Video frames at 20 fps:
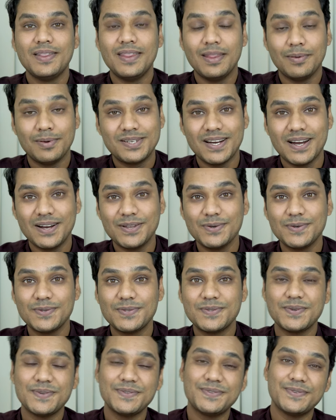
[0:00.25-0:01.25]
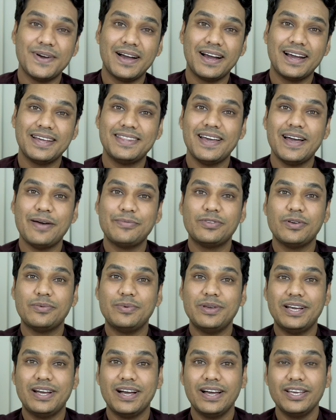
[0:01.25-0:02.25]
नमस्कार दोस्तों स्वागत है आप
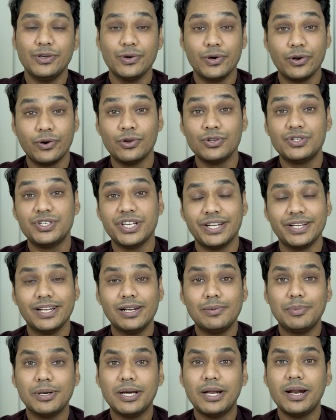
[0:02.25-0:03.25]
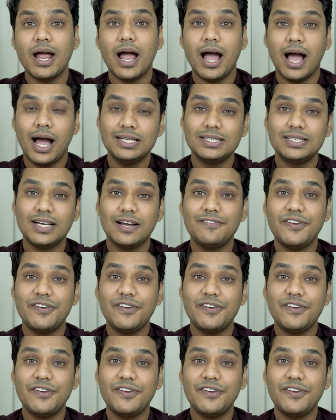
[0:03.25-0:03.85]
सभी का योर ग्रोथ चैनल पर आज का